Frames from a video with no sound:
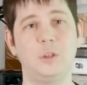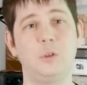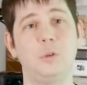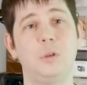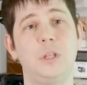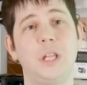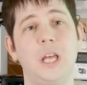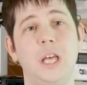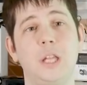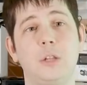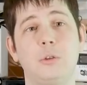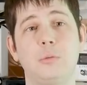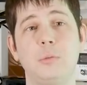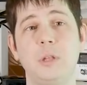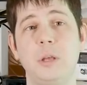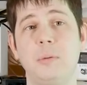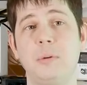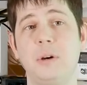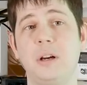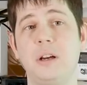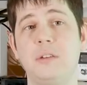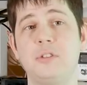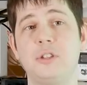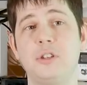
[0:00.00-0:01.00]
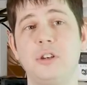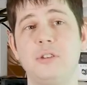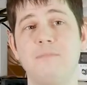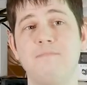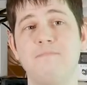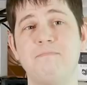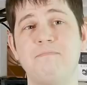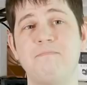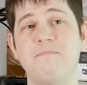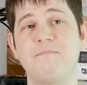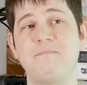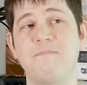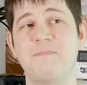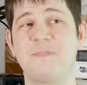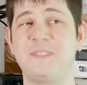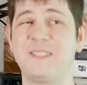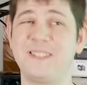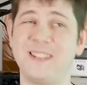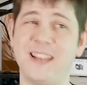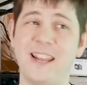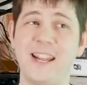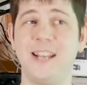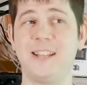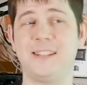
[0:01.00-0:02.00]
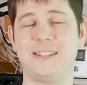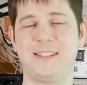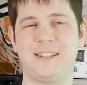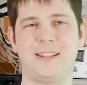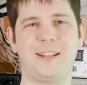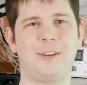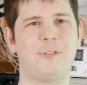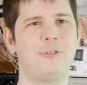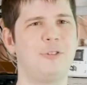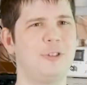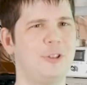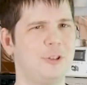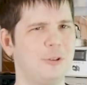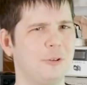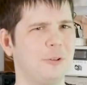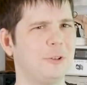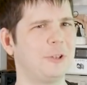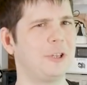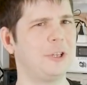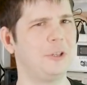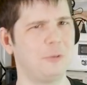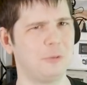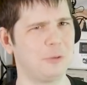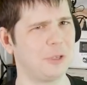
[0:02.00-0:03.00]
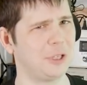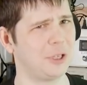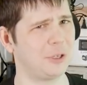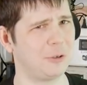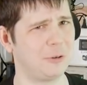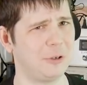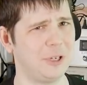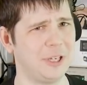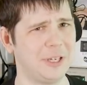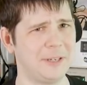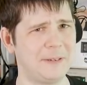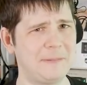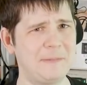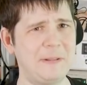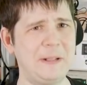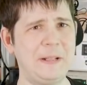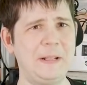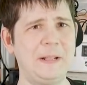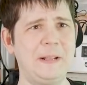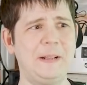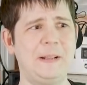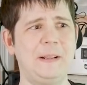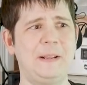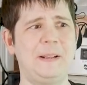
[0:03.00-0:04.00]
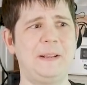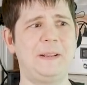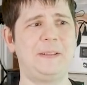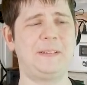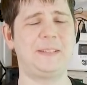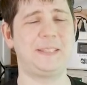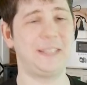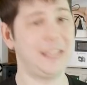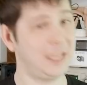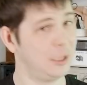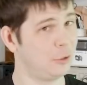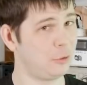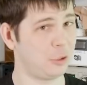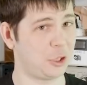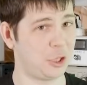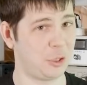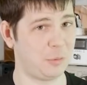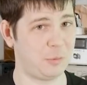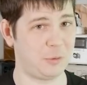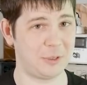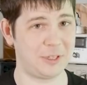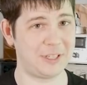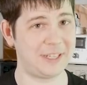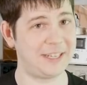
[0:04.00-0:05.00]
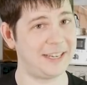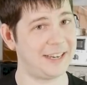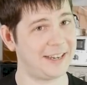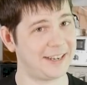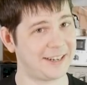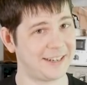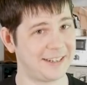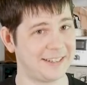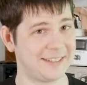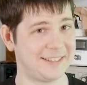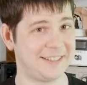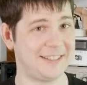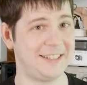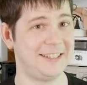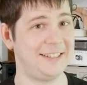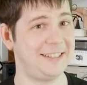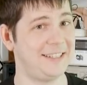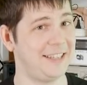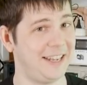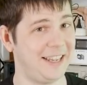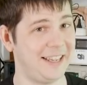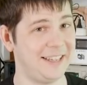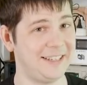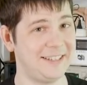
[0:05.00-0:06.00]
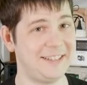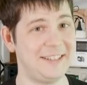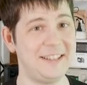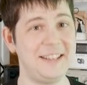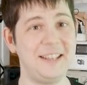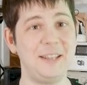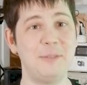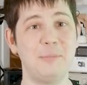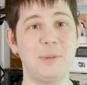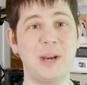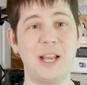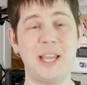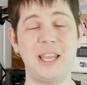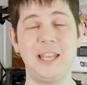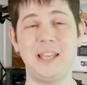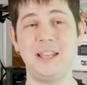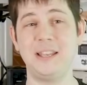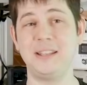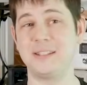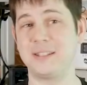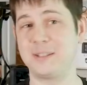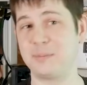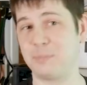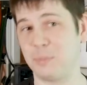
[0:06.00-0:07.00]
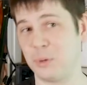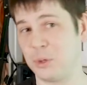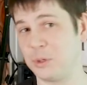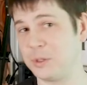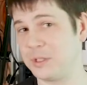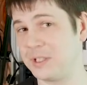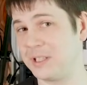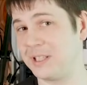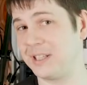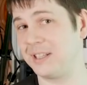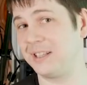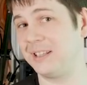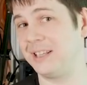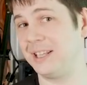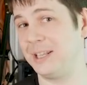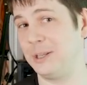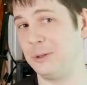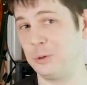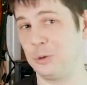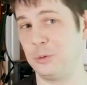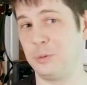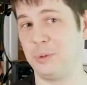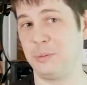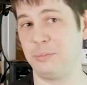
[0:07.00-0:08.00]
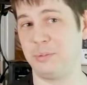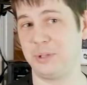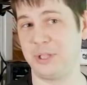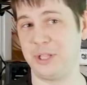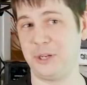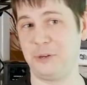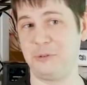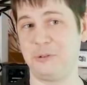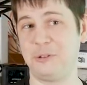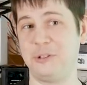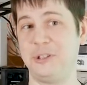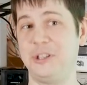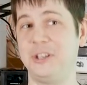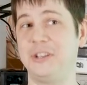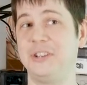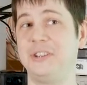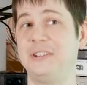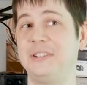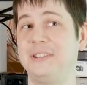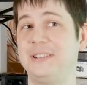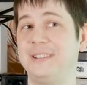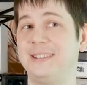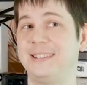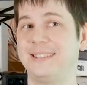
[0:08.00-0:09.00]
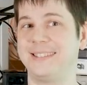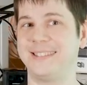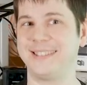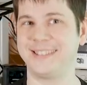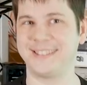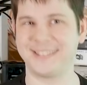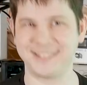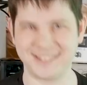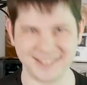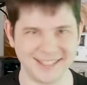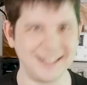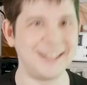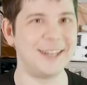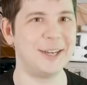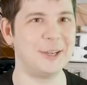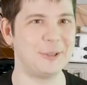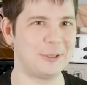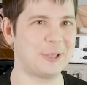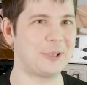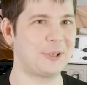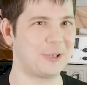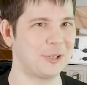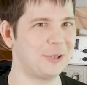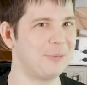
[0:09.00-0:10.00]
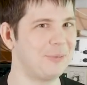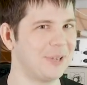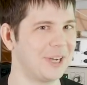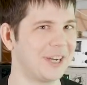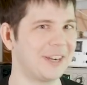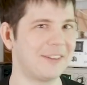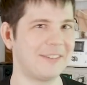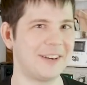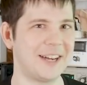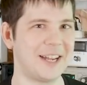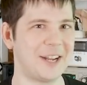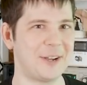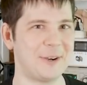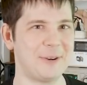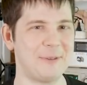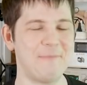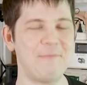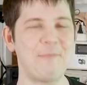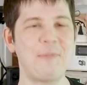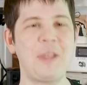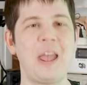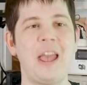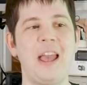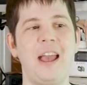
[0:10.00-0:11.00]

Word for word: Ну и на этом у меня пока все сорян за такой долгий нудный ролик. Следующий будет гораздо интереснее. Мои спонсоры на Ютубе и Патреоне знают, о чем я говорю.